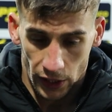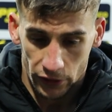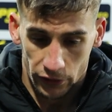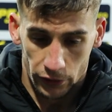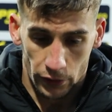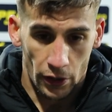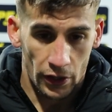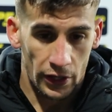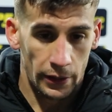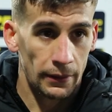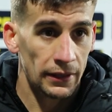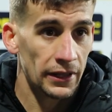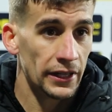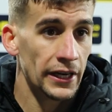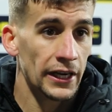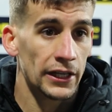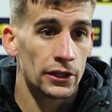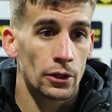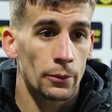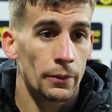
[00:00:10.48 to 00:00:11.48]
será el rival
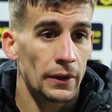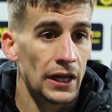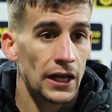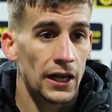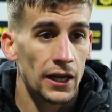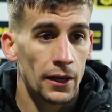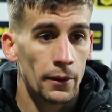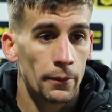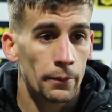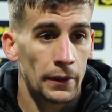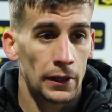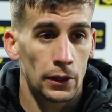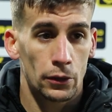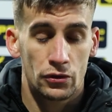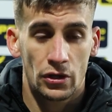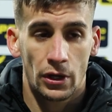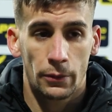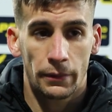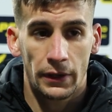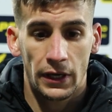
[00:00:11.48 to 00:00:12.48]
directo para,
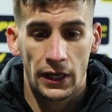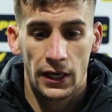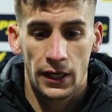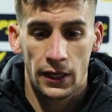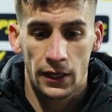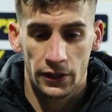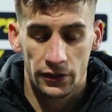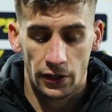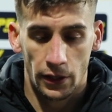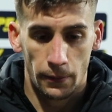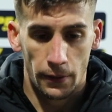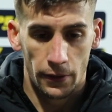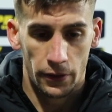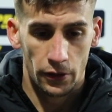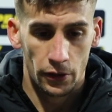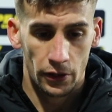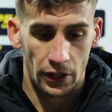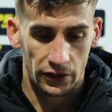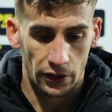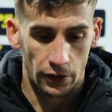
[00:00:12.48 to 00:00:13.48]
luchar para la
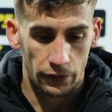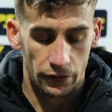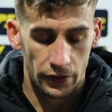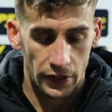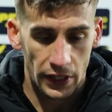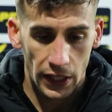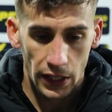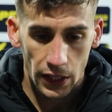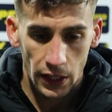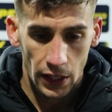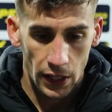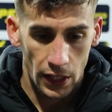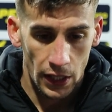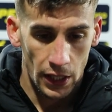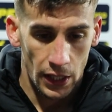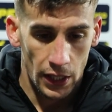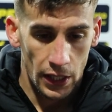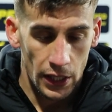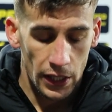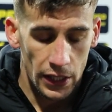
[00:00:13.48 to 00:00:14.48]
salvación hasta el final.
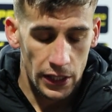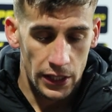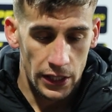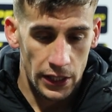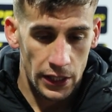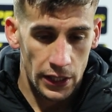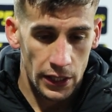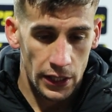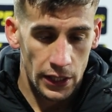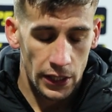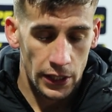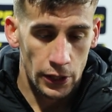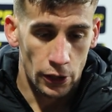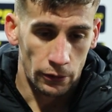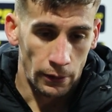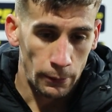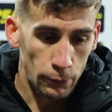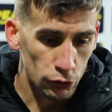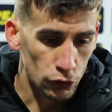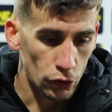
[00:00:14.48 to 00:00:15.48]
Y
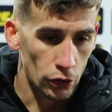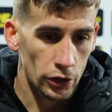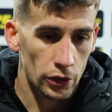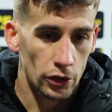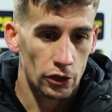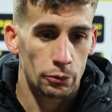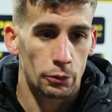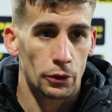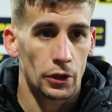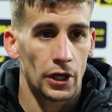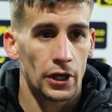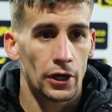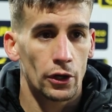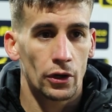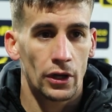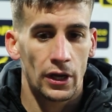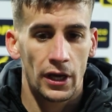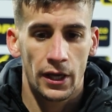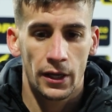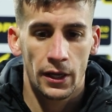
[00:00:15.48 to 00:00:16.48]
nos vamos jodidos porque
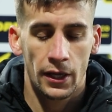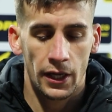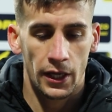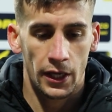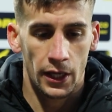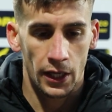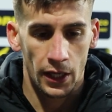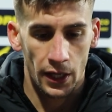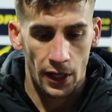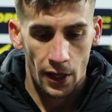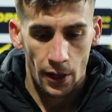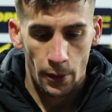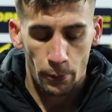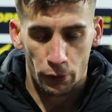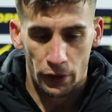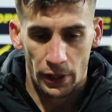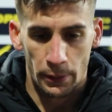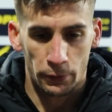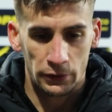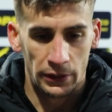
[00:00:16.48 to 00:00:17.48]
creo que eh,
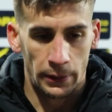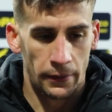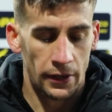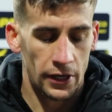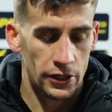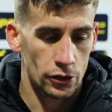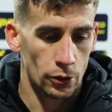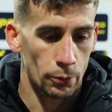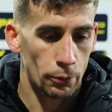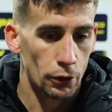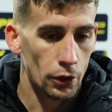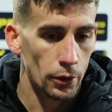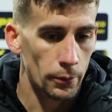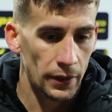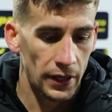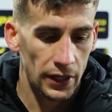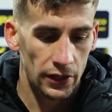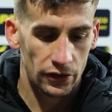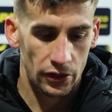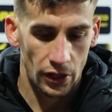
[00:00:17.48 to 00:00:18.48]
podíamos haber hecho un poco
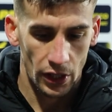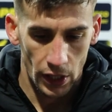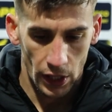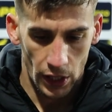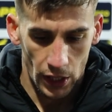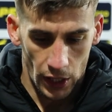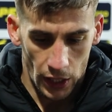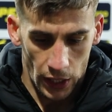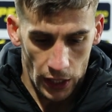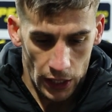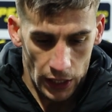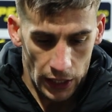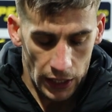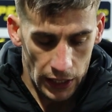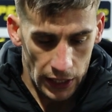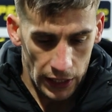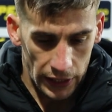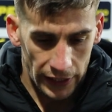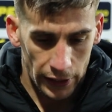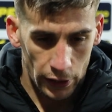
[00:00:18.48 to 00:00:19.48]
más.
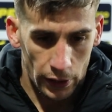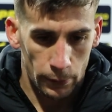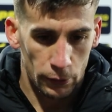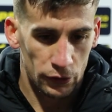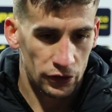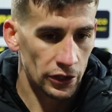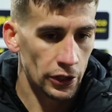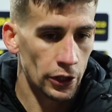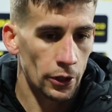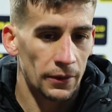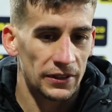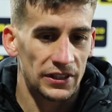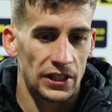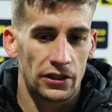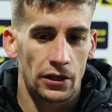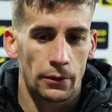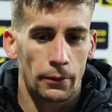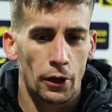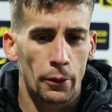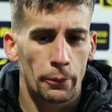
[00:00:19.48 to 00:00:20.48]
Ah, creo que hemos tenido
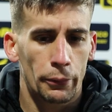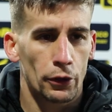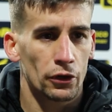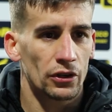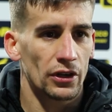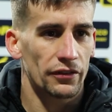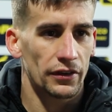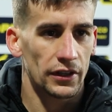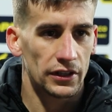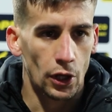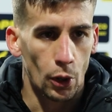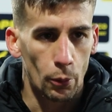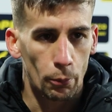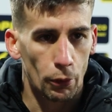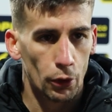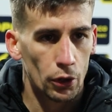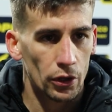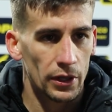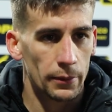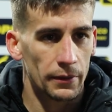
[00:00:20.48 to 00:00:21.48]
bastante el balón, pero nos ha faltado
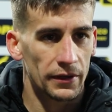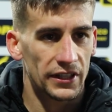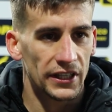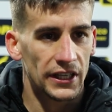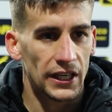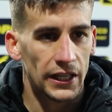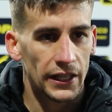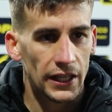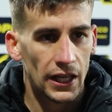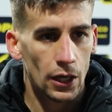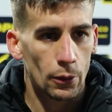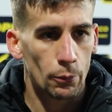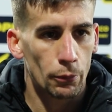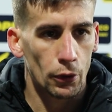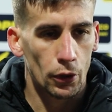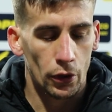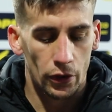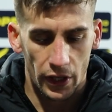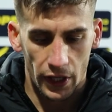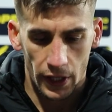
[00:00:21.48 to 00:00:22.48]
un poco de verticalidad, un
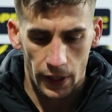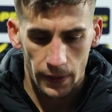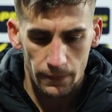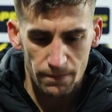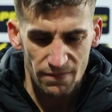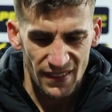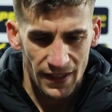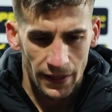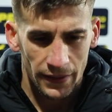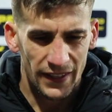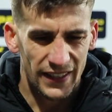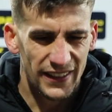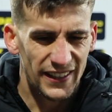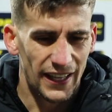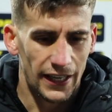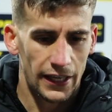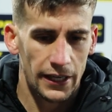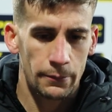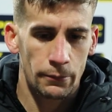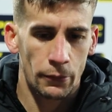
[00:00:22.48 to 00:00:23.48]
poco de,
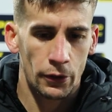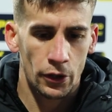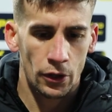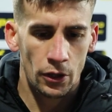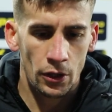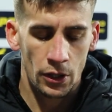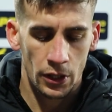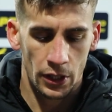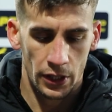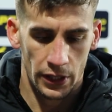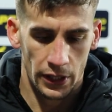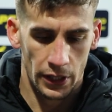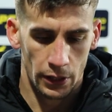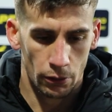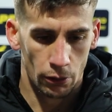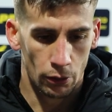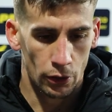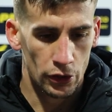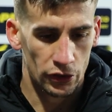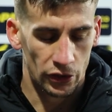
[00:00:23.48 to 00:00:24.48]
ritmo, ¿no?
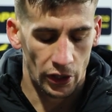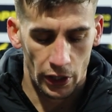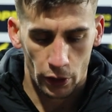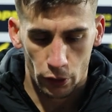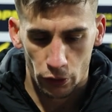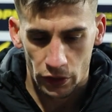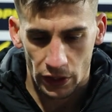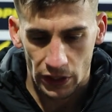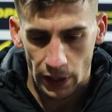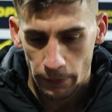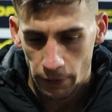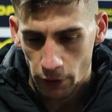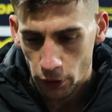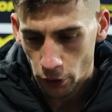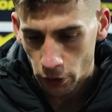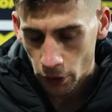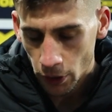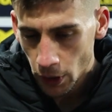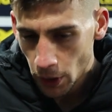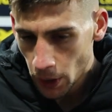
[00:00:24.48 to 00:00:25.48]
Y luego ellos han encontrado
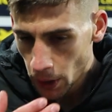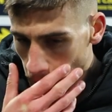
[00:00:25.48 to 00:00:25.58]
también con,